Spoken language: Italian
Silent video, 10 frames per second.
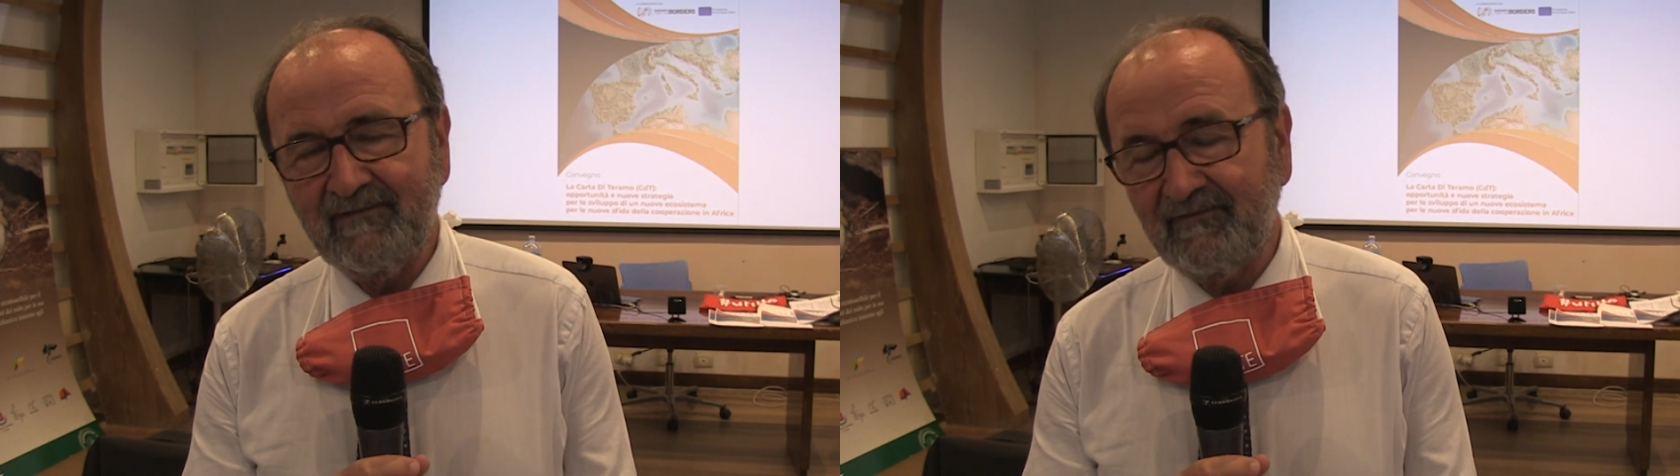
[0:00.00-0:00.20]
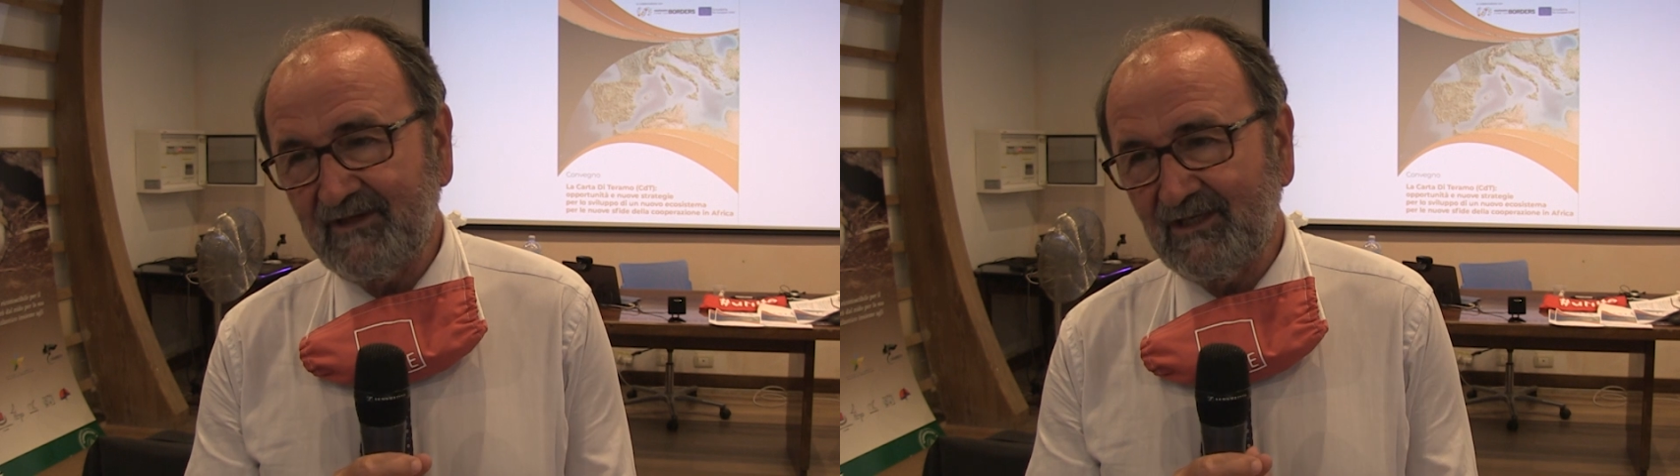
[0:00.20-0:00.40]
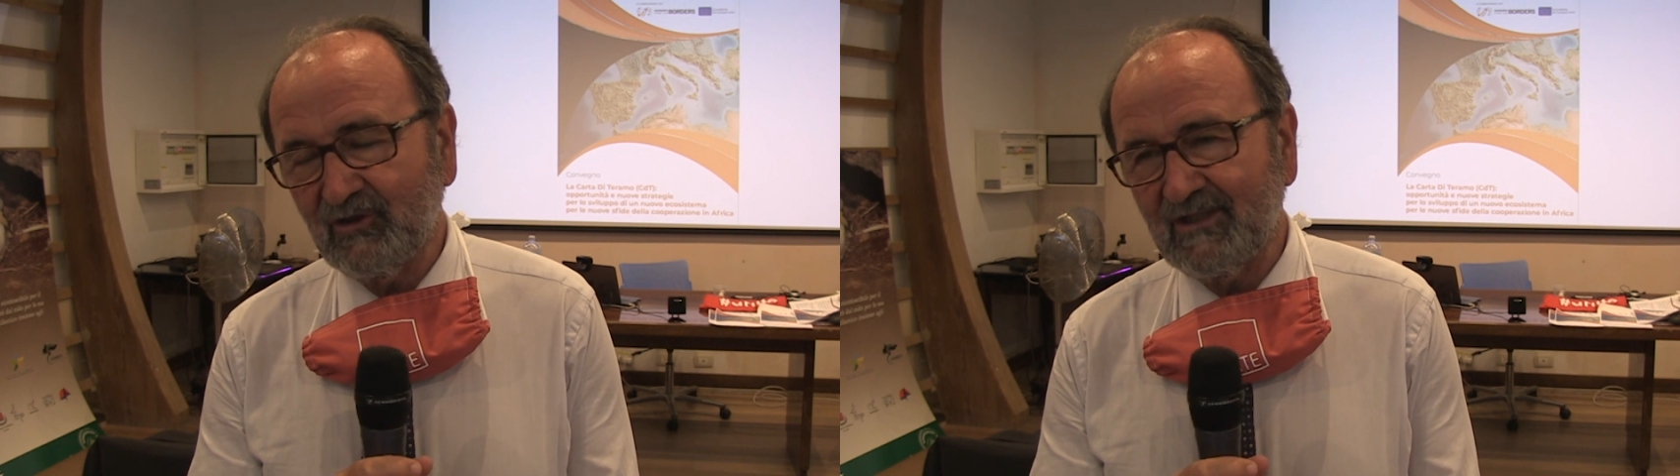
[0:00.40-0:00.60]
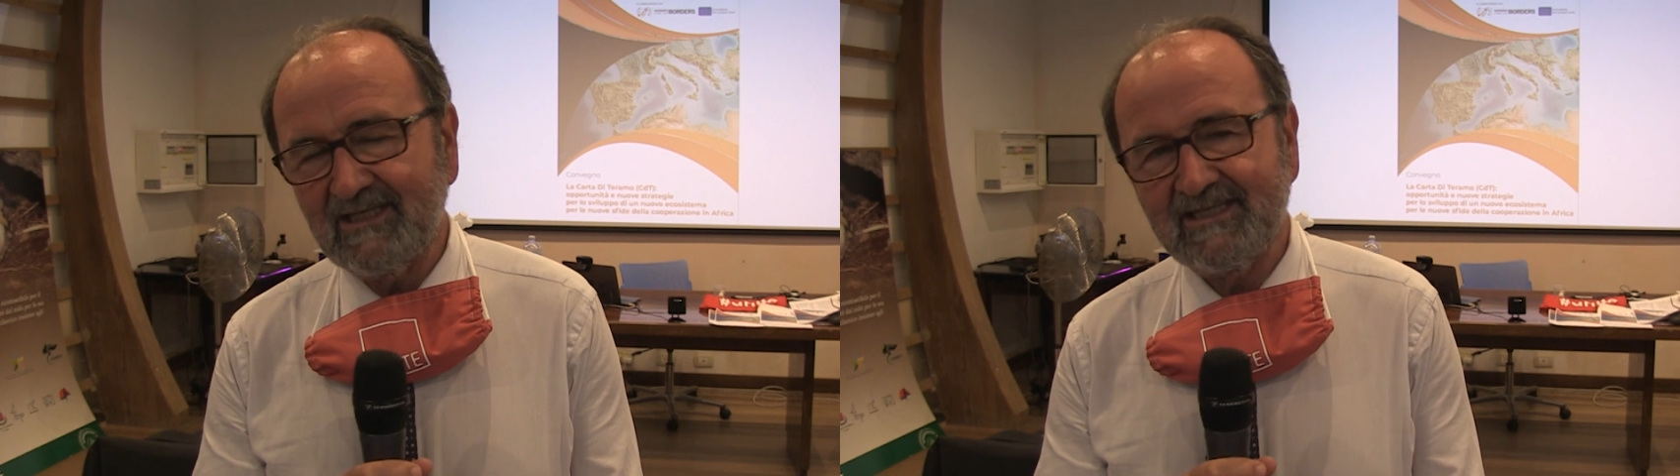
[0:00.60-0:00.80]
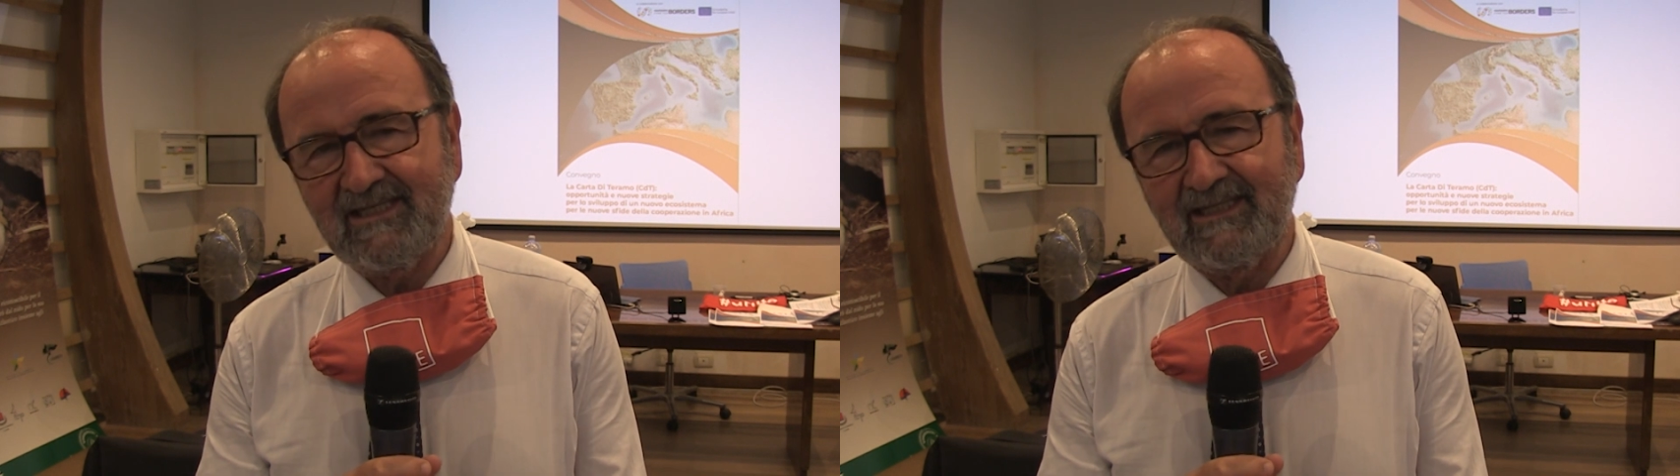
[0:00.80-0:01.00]
invito
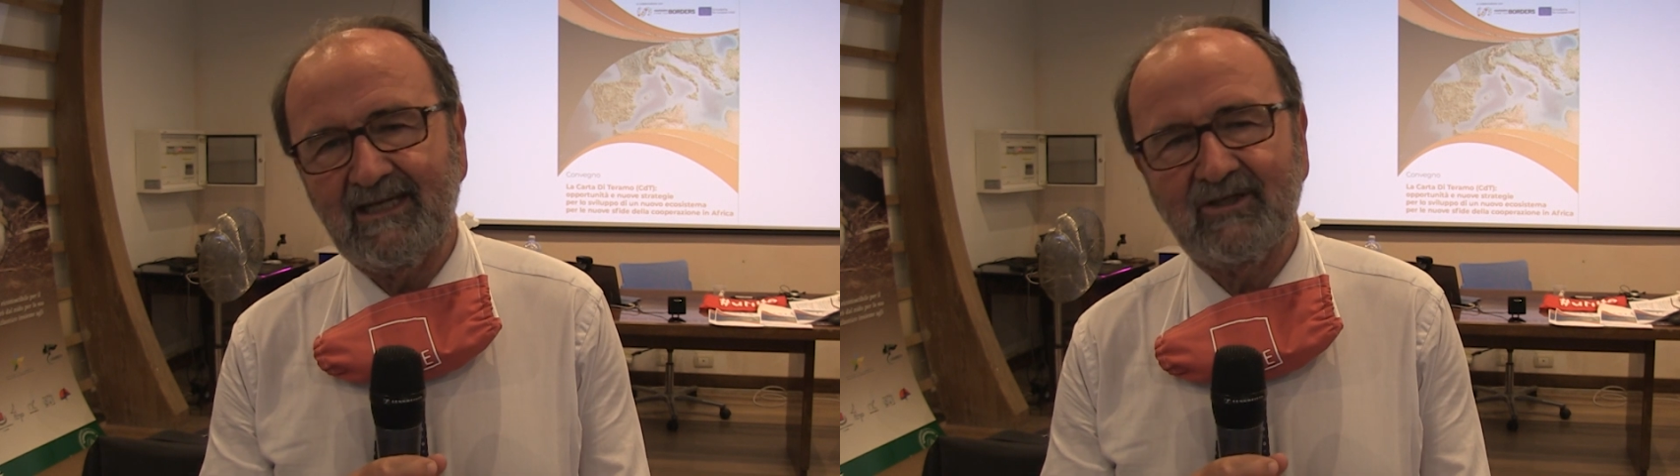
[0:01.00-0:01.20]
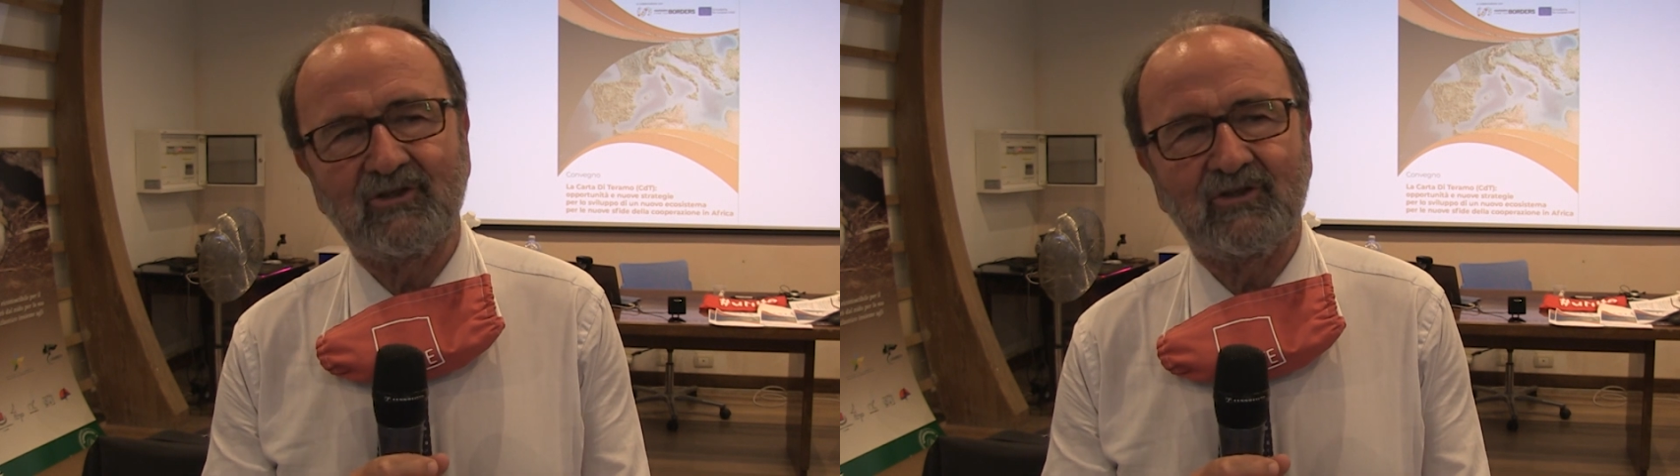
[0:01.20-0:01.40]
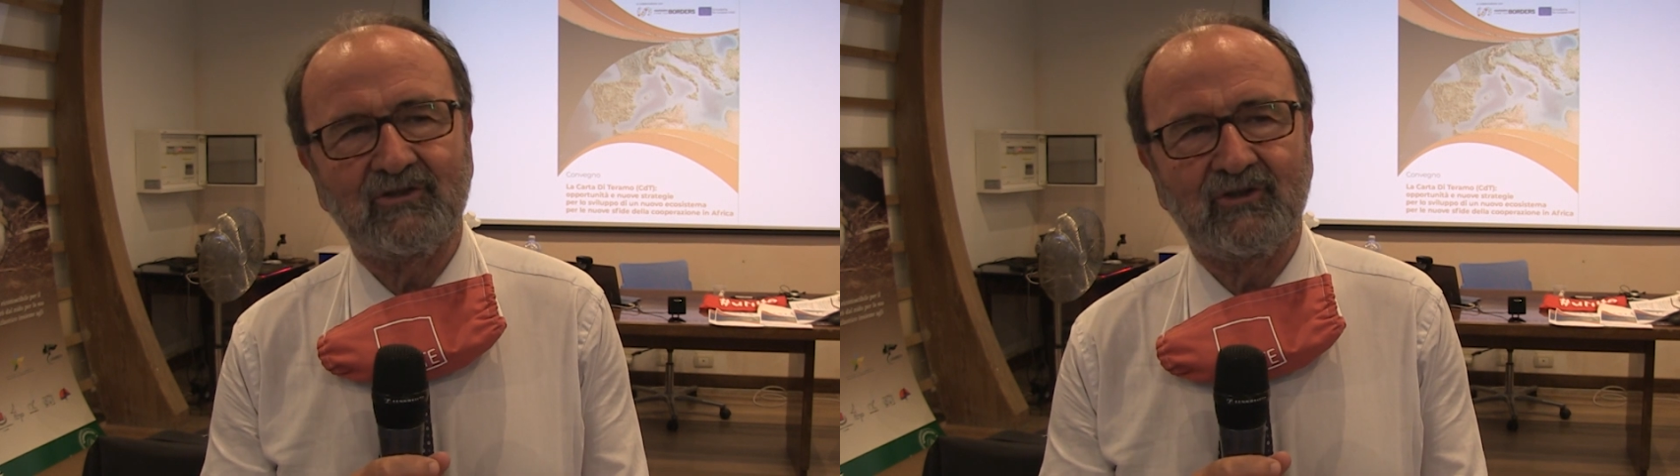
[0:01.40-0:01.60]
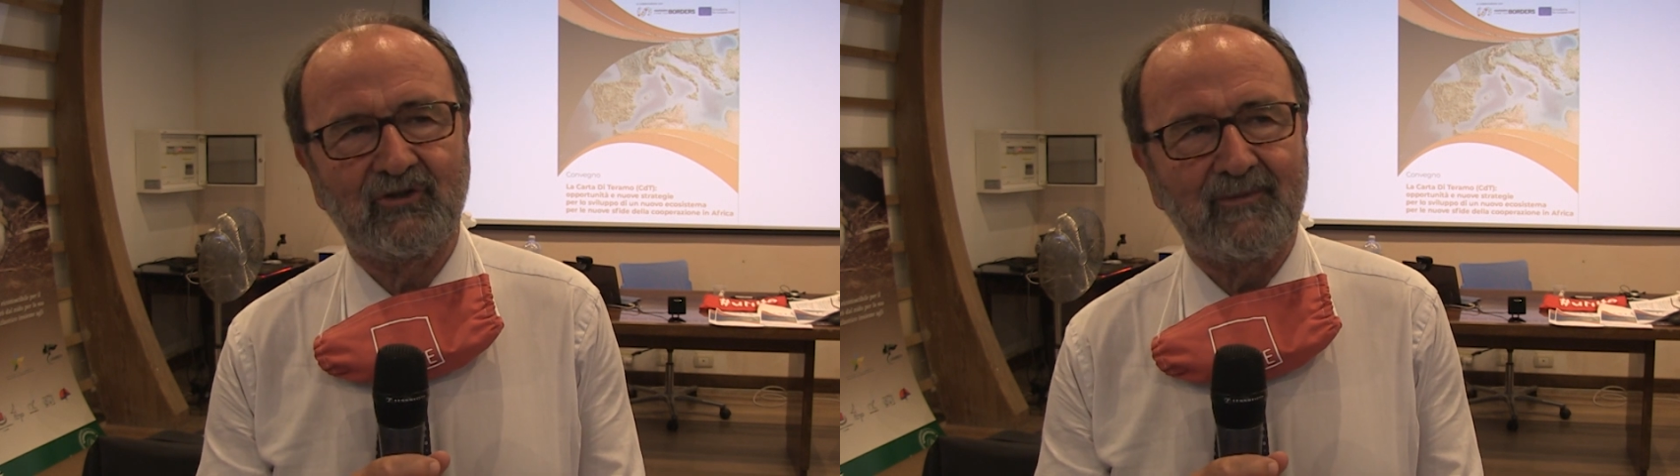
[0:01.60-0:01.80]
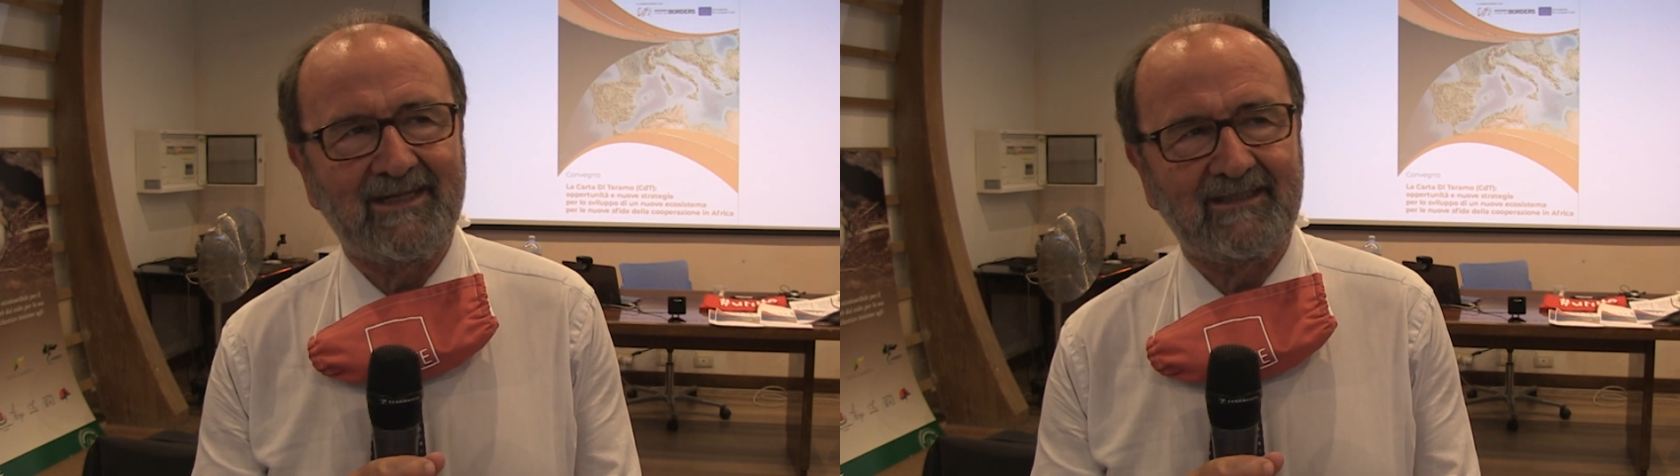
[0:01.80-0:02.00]
del sindaco
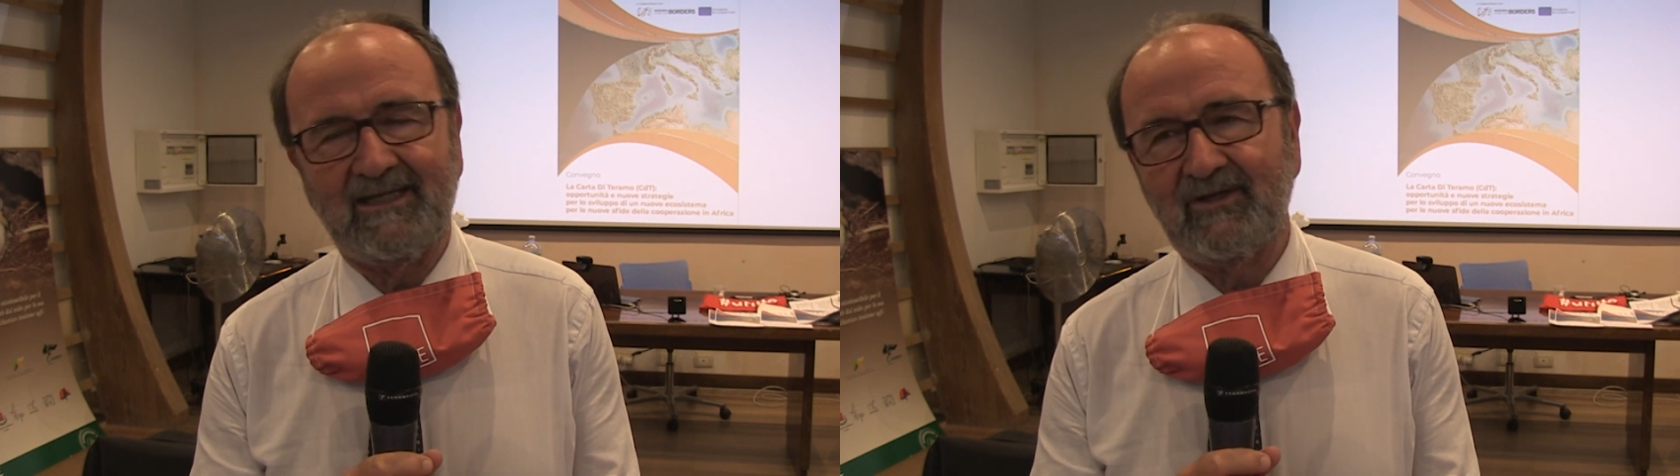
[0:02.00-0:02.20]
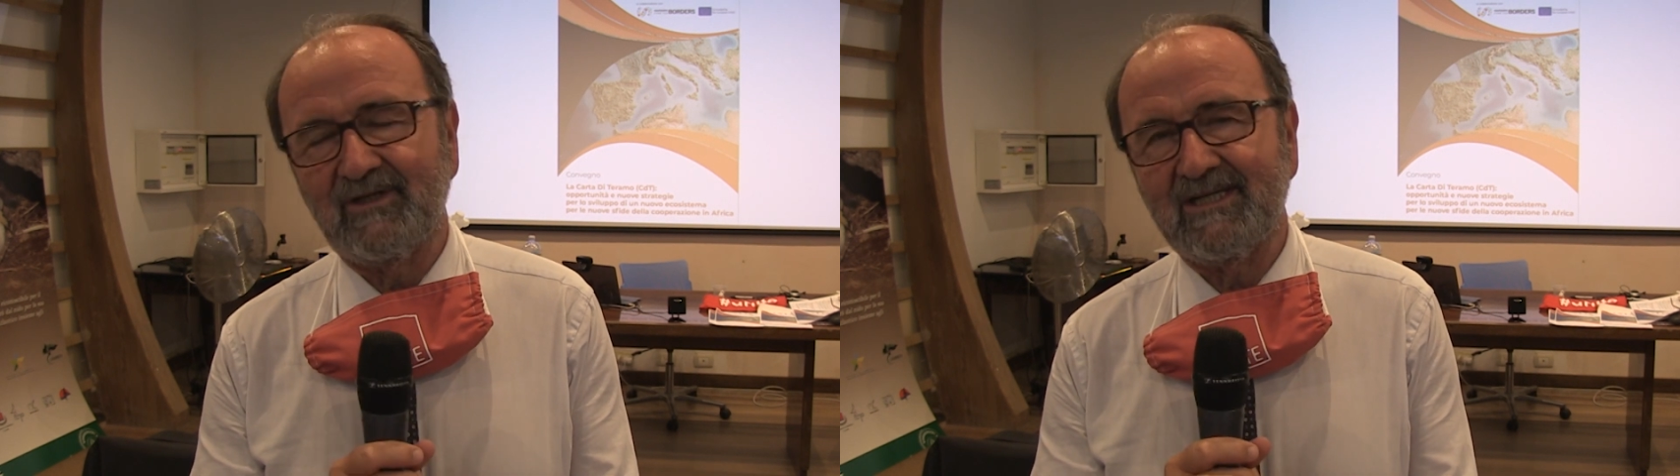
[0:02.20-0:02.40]
Toto Martello,